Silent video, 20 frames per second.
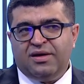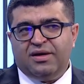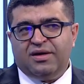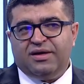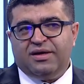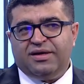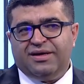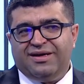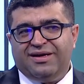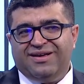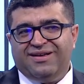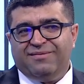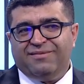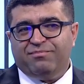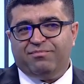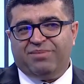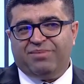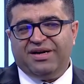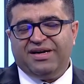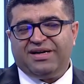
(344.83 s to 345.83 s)
Ee,
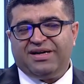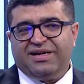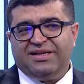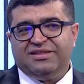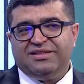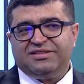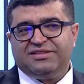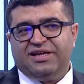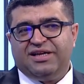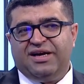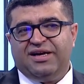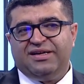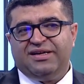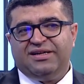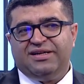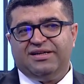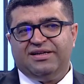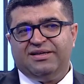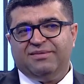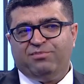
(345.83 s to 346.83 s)
bana kalırsa
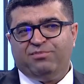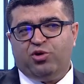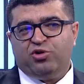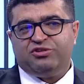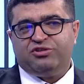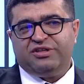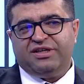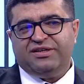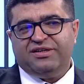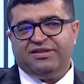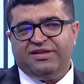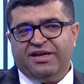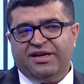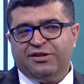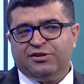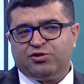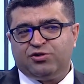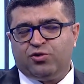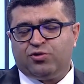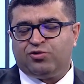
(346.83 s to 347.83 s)
e, borsanın en
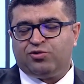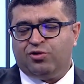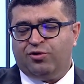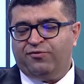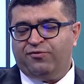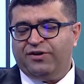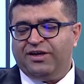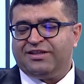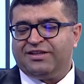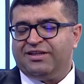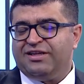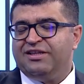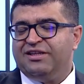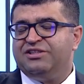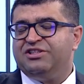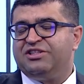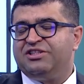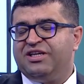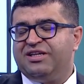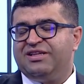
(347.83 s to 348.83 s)
iskontolu fiyatlanan
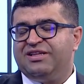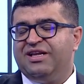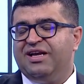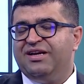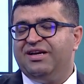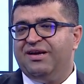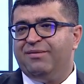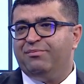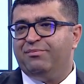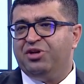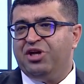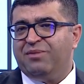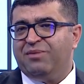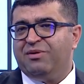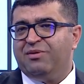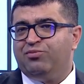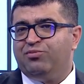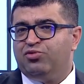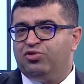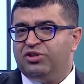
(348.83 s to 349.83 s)
şirketlerinden biri
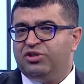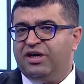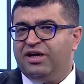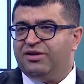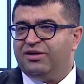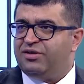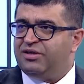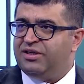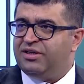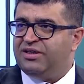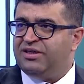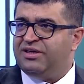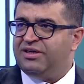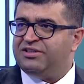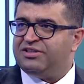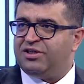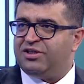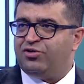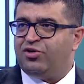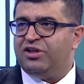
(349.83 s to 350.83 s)
ama burada e,
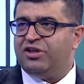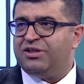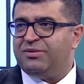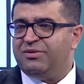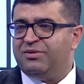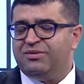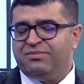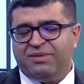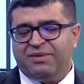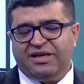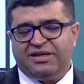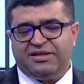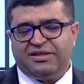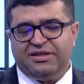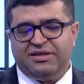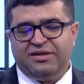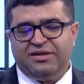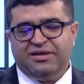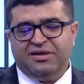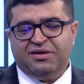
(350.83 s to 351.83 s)
işte yönetimin
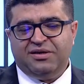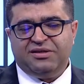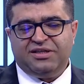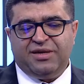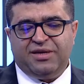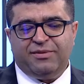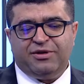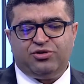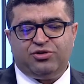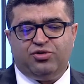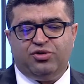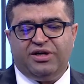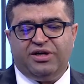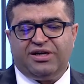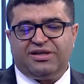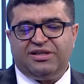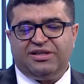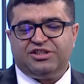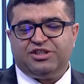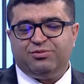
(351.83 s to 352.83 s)
belki temettü
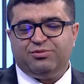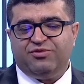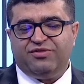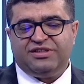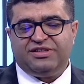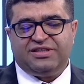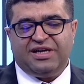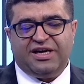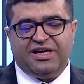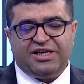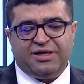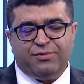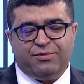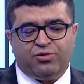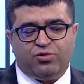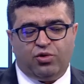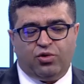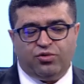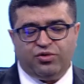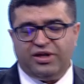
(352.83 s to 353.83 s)
yaklaşımı vesaire gibi
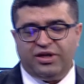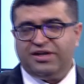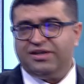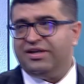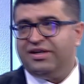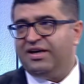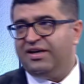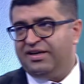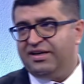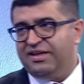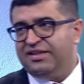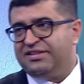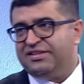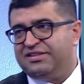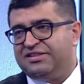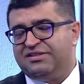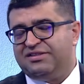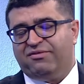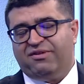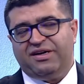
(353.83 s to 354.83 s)
konuların da
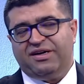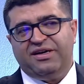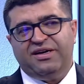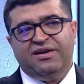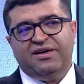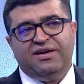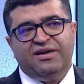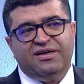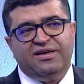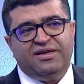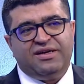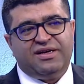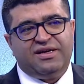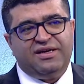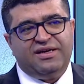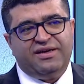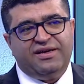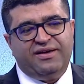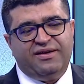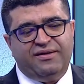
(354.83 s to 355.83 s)
etkisi var.
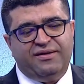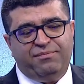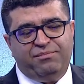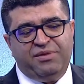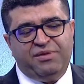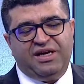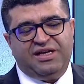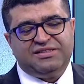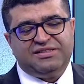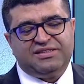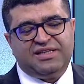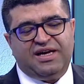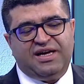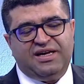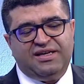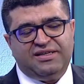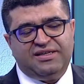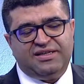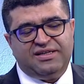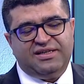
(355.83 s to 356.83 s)
Ee, biraz
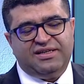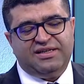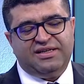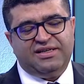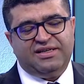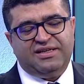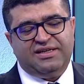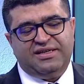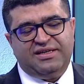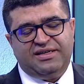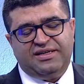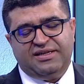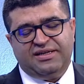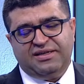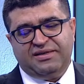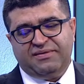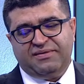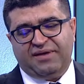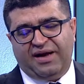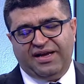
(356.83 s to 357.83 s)
daha e,
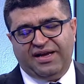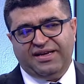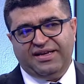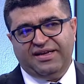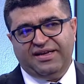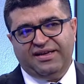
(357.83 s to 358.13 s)
hani